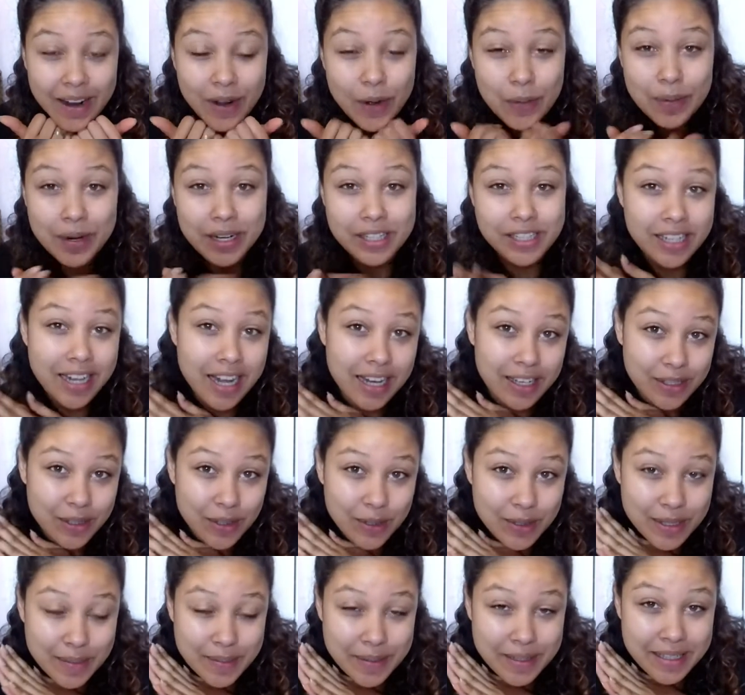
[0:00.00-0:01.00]
compartilhar com
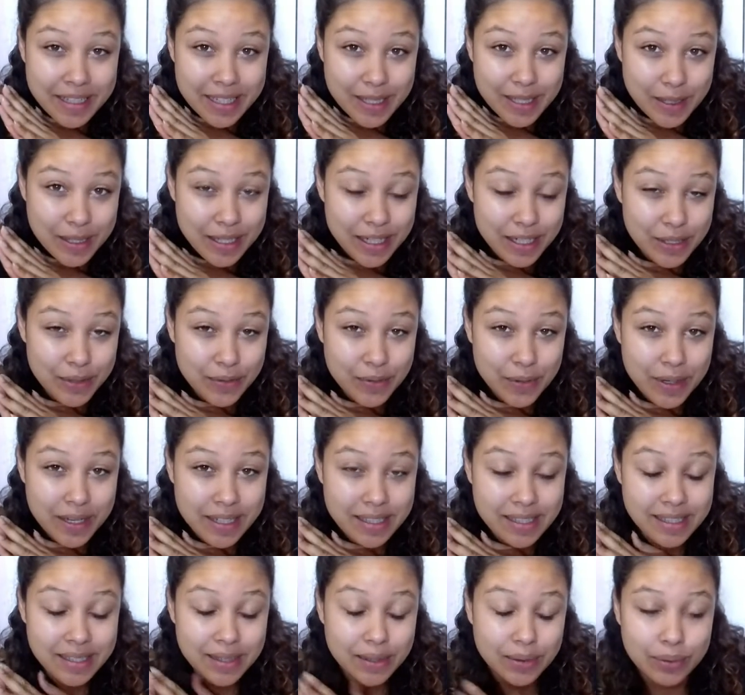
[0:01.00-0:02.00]
suas amigas na
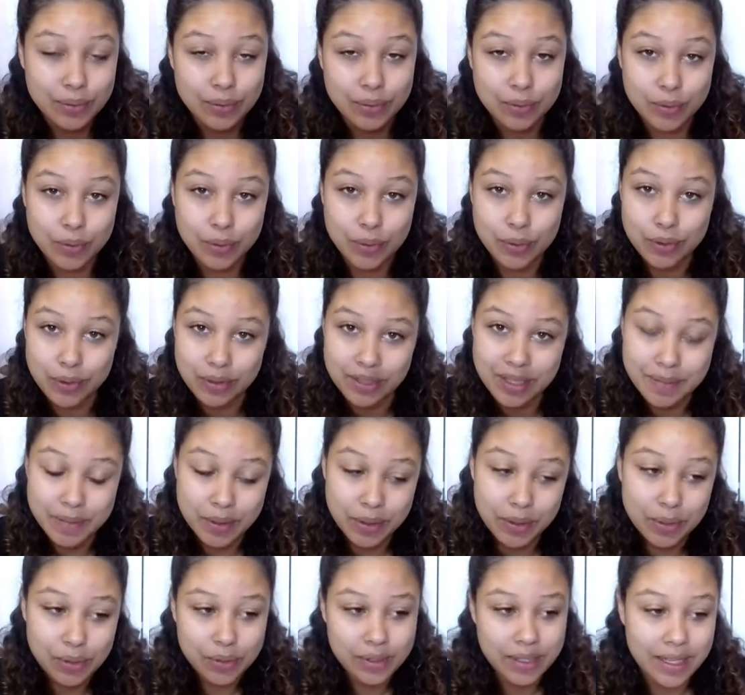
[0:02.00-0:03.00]
divulgação, ou com seus
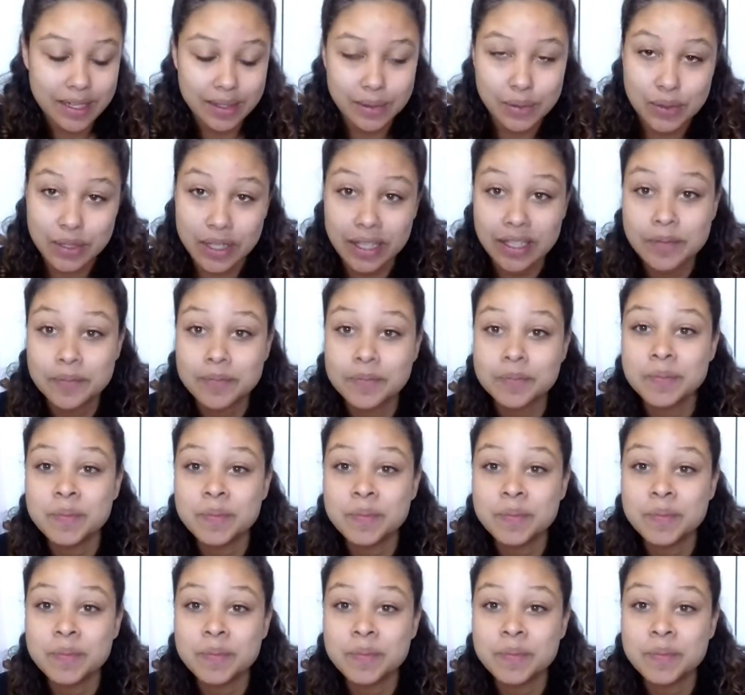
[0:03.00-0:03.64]
amigos, né, não sei,